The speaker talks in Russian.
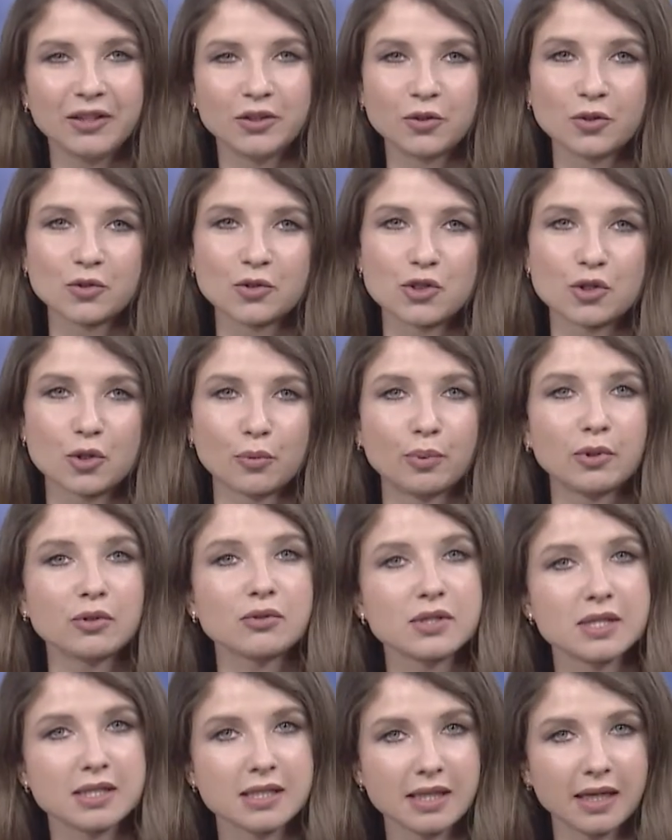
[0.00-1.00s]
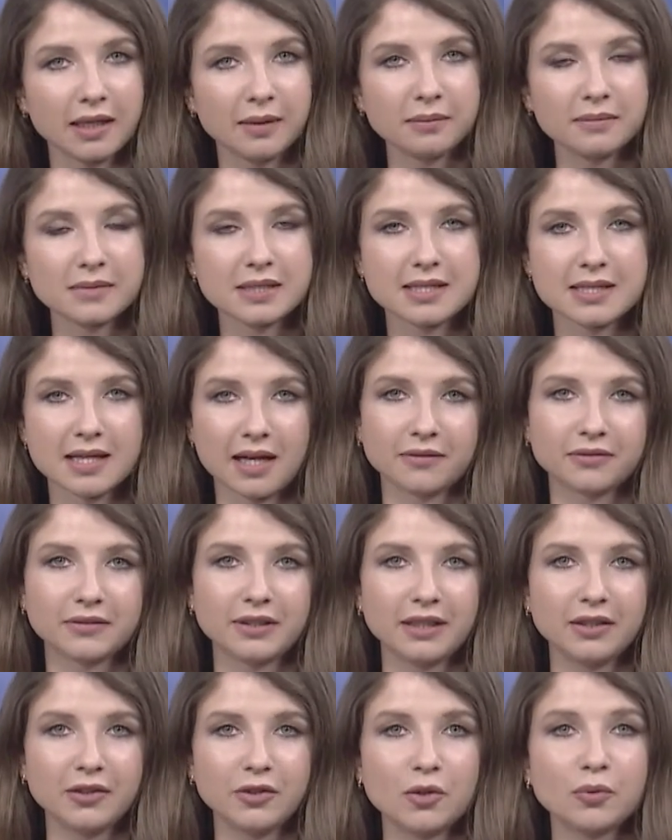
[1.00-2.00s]
Ночью плюс 7,
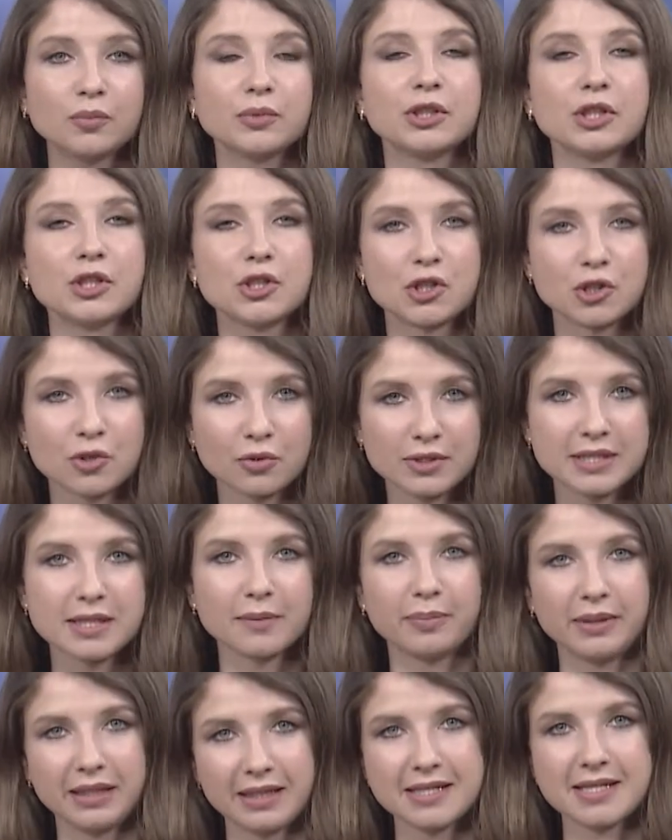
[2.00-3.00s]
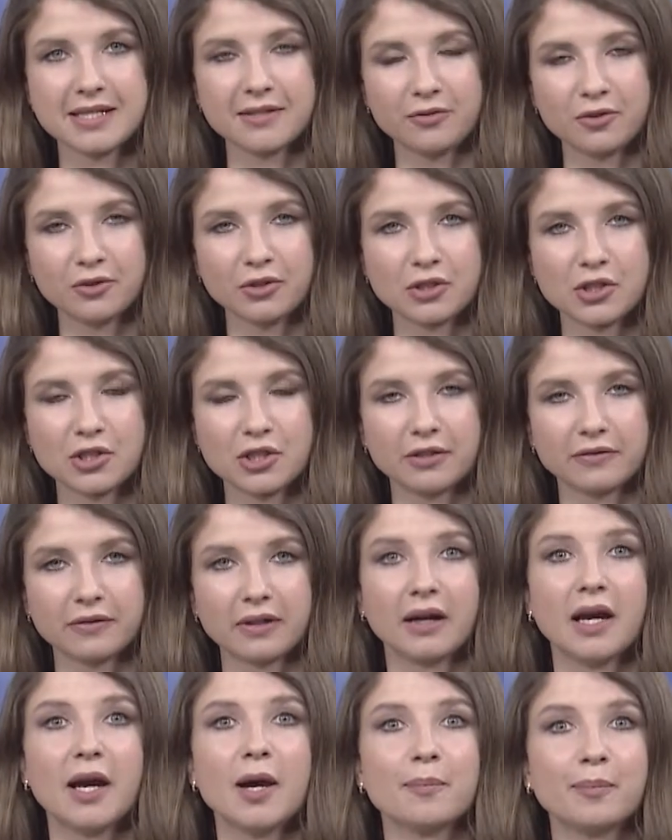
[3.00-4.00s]
завтра днем еще теплее
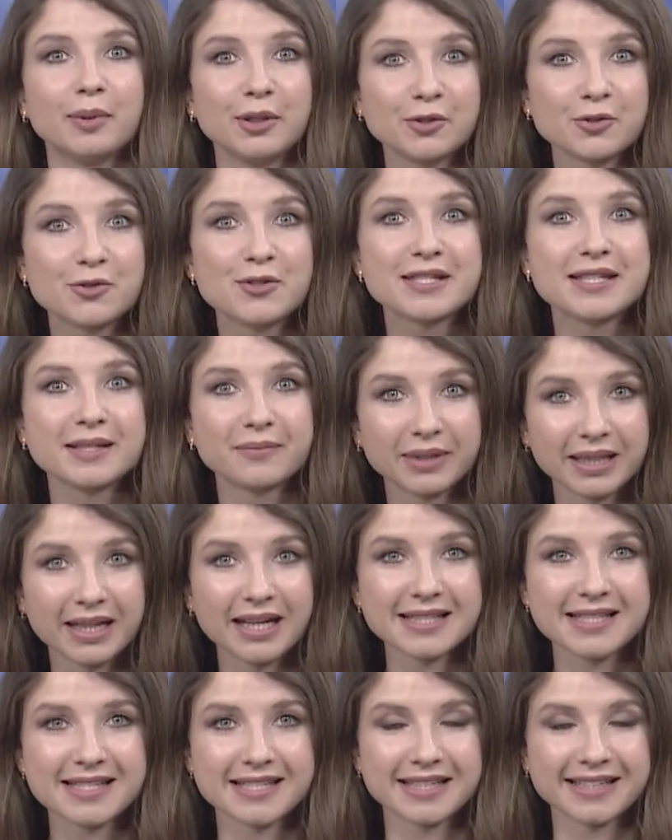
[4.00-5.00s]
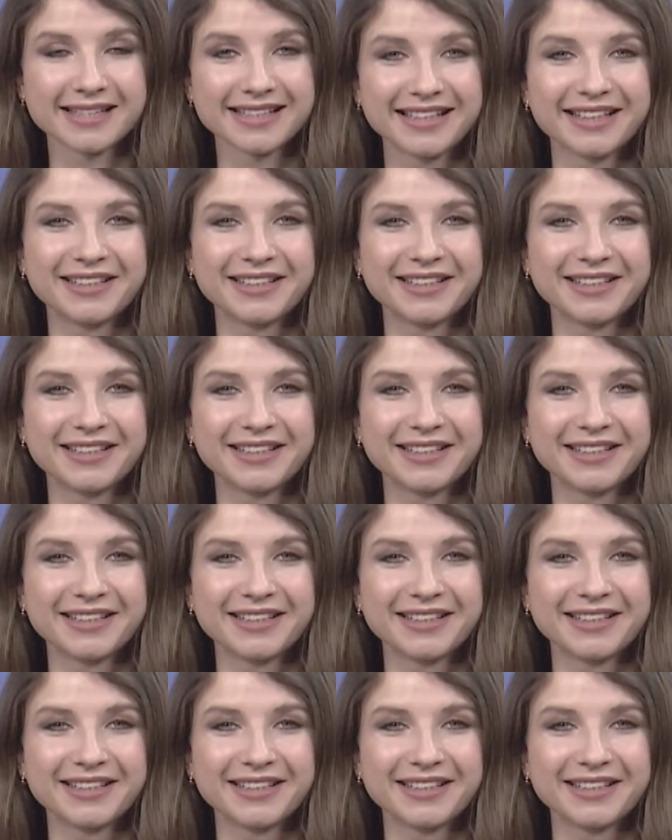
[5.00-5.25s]
сегодняшнего, плюс 17.